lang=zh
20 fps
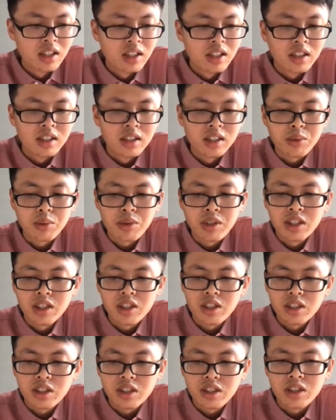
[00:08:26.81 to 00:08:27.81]
那为
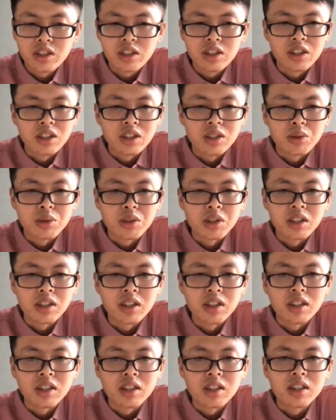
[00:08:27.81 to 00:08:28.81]
了解决
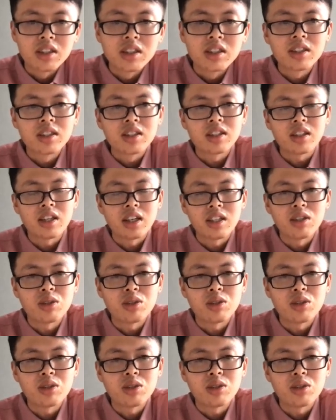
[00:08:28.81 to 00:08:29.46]
刚